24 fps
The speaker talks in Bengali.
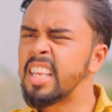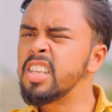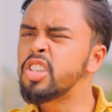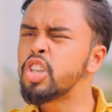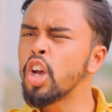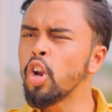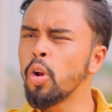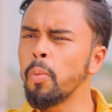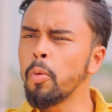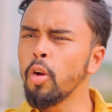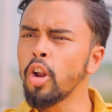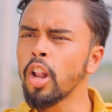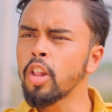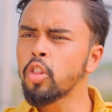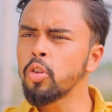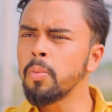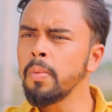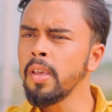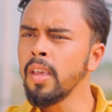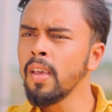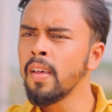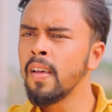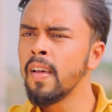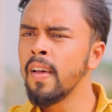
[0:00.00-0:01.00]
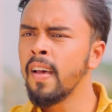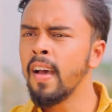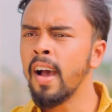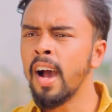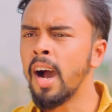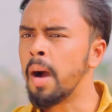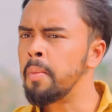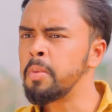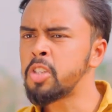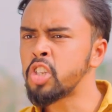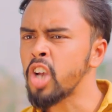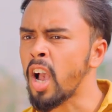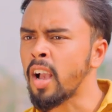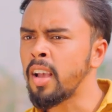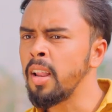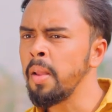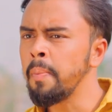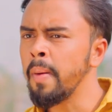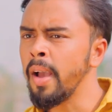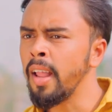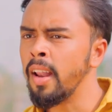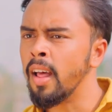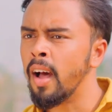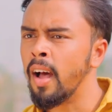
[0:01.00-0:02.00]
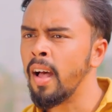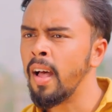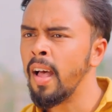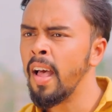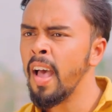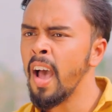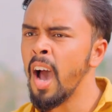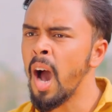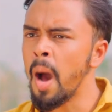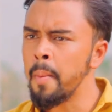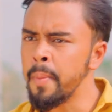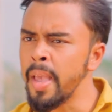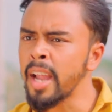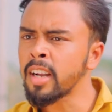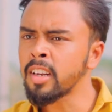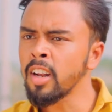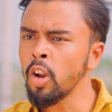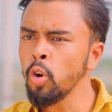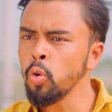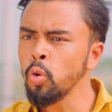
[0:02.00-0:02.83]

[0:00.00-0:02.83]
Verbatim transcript: কি যেন বললা তুমি আমি চাকরি পাই না আমি একটা